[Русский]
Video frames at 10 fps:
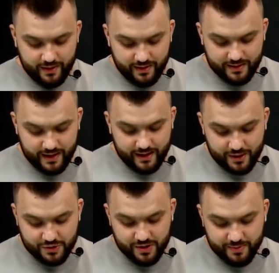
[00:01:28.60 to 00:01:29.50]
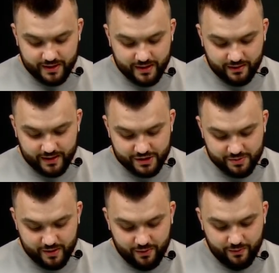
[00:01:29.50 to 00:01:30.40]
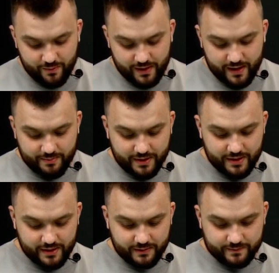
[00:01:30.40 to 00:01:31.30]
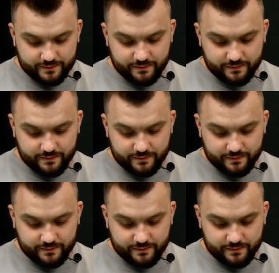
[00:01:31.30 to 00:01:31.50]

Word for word: Так как я уже оплатил, я нажимаю «Я оплатил».